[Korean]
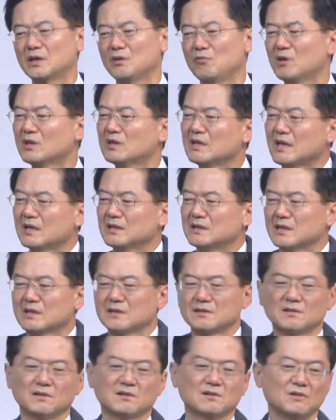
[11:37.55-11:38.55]
왜 나한테
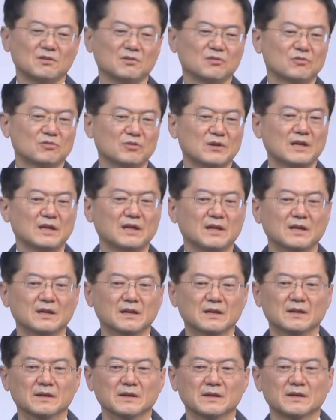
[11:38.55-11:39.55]
그런 걸 요구해?
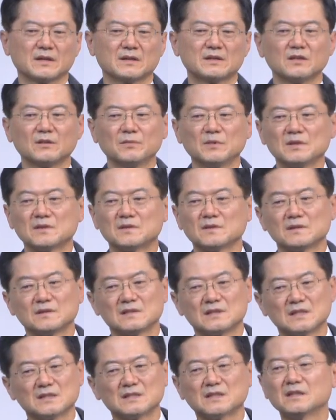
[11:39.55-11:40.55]
그러면서
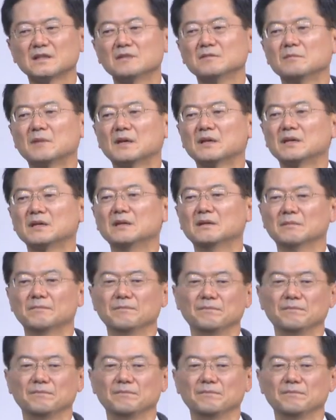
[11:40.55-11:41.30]
찾아낸 말이